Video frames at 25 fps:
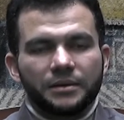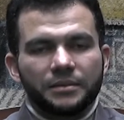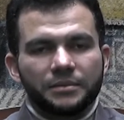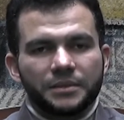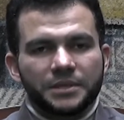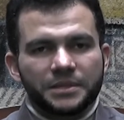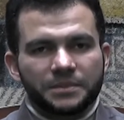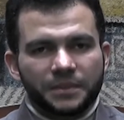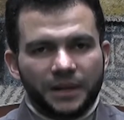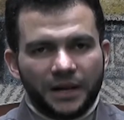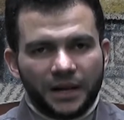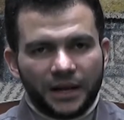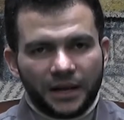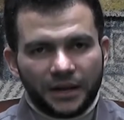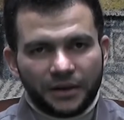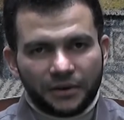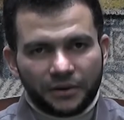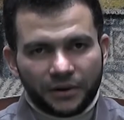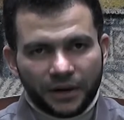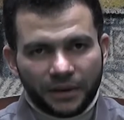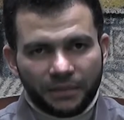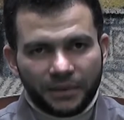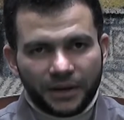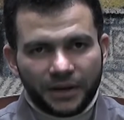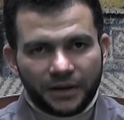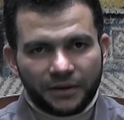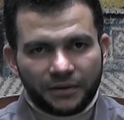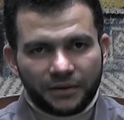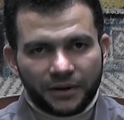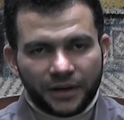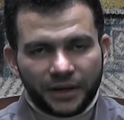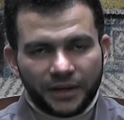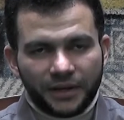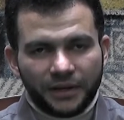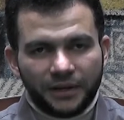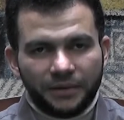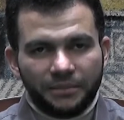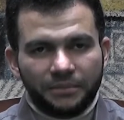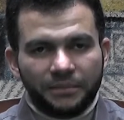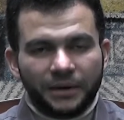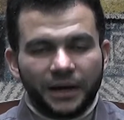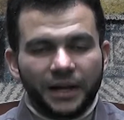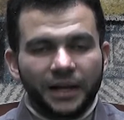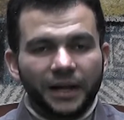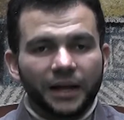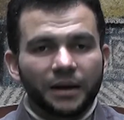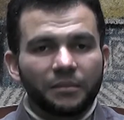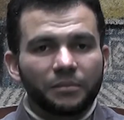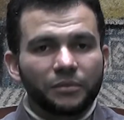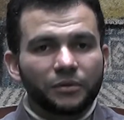بسم الله الرحمن الرحيم
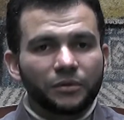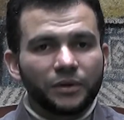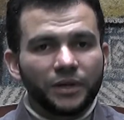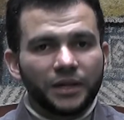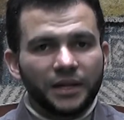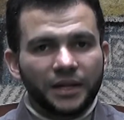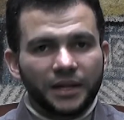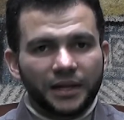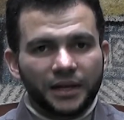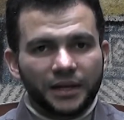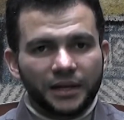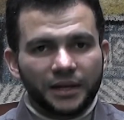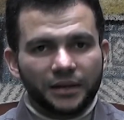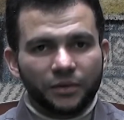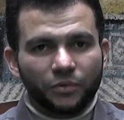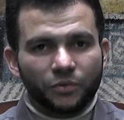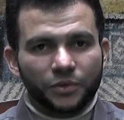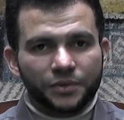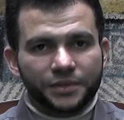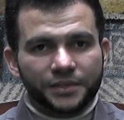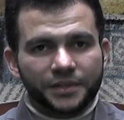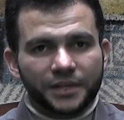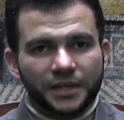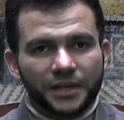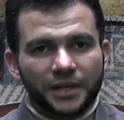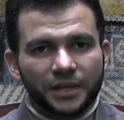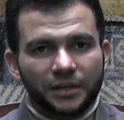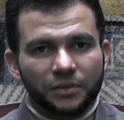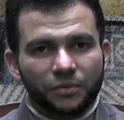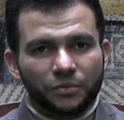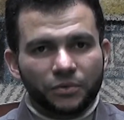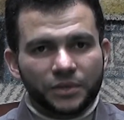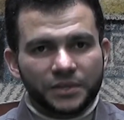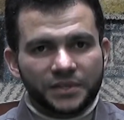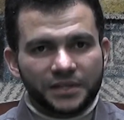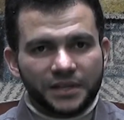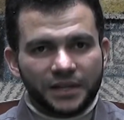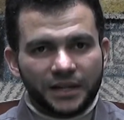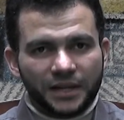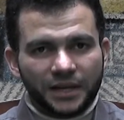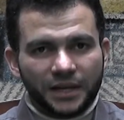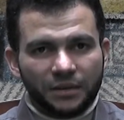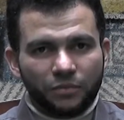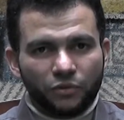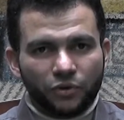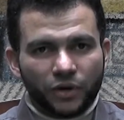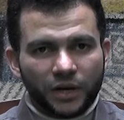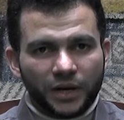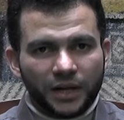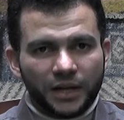الحمد لله والصلاة
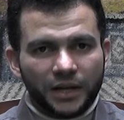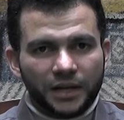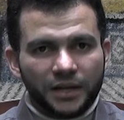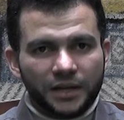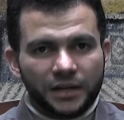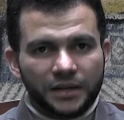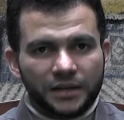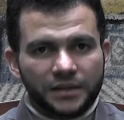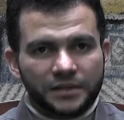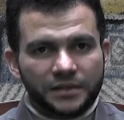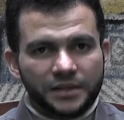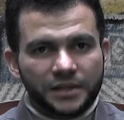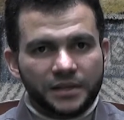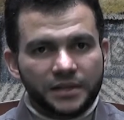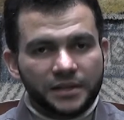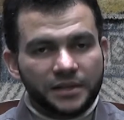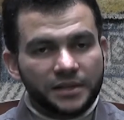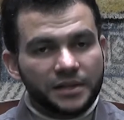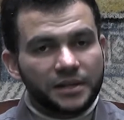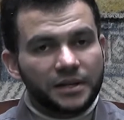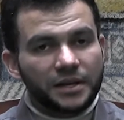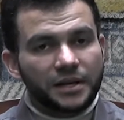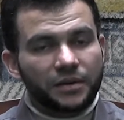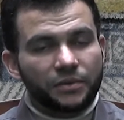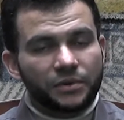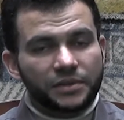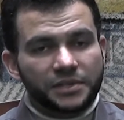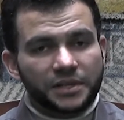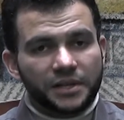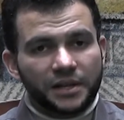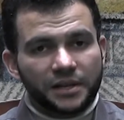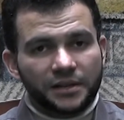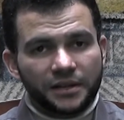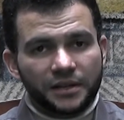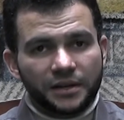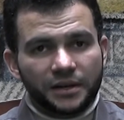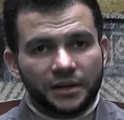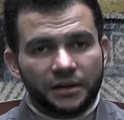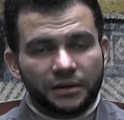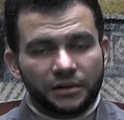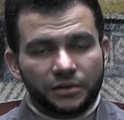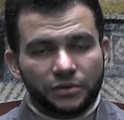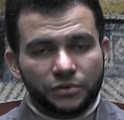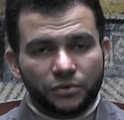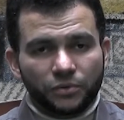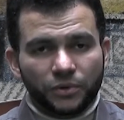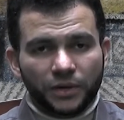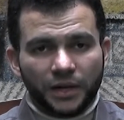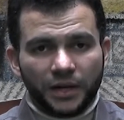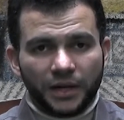والسلام على سيدنا وسندنا
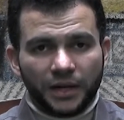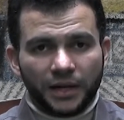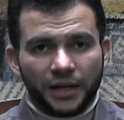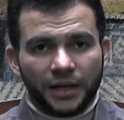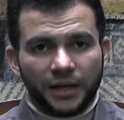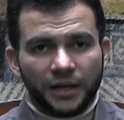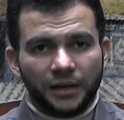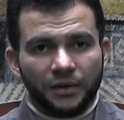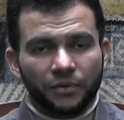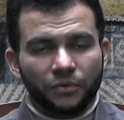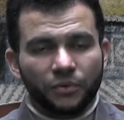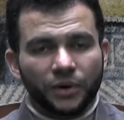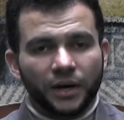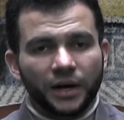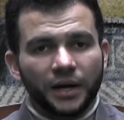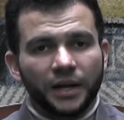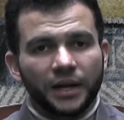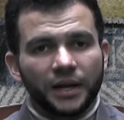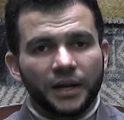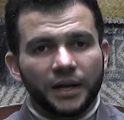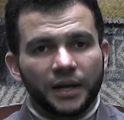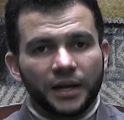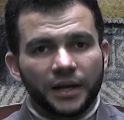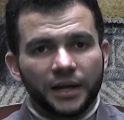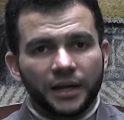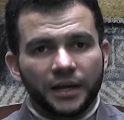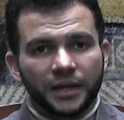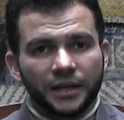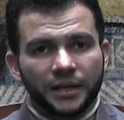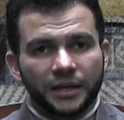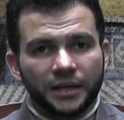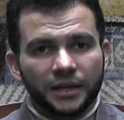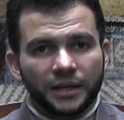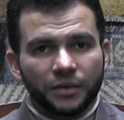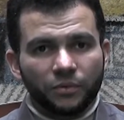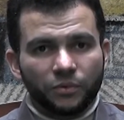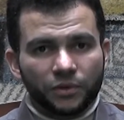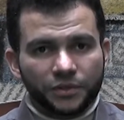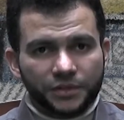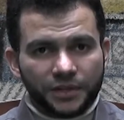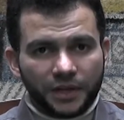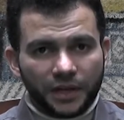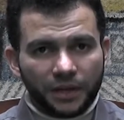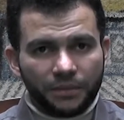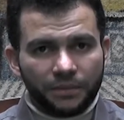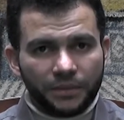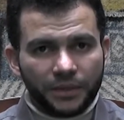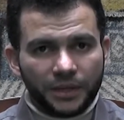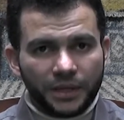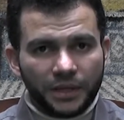رسول الله وعلى آله
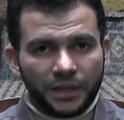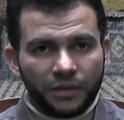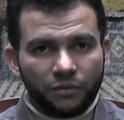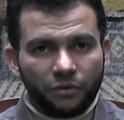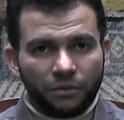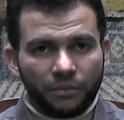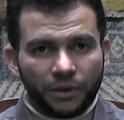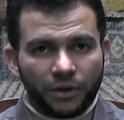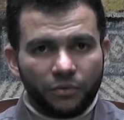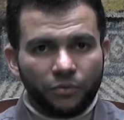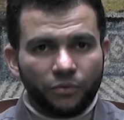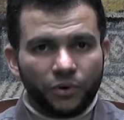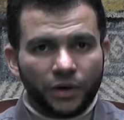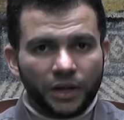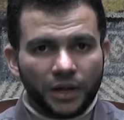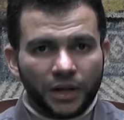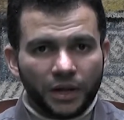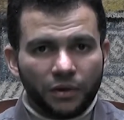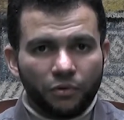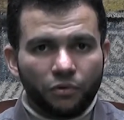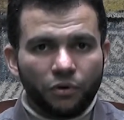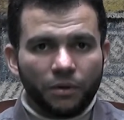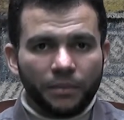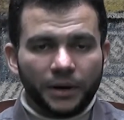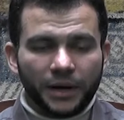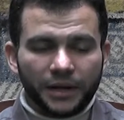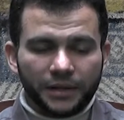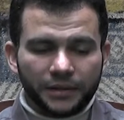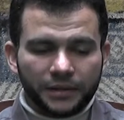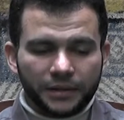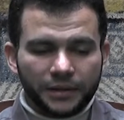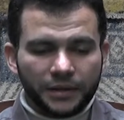وصحبه ومن والاه وبعد